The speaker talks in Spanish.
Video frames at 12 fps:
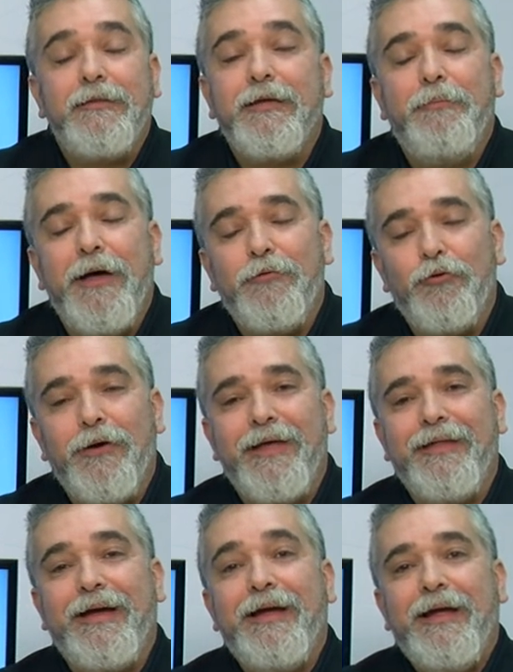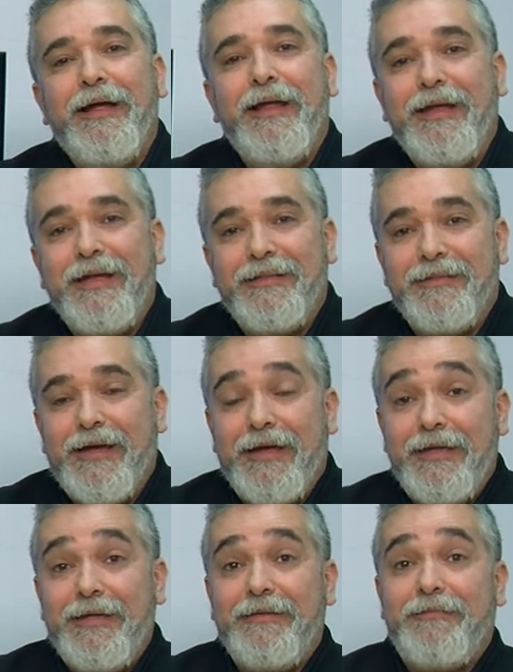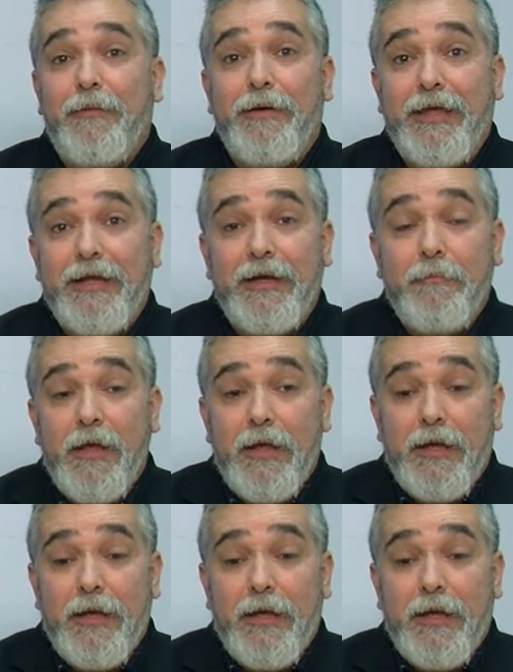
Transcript: esta madrugada y esta, y esta mañana.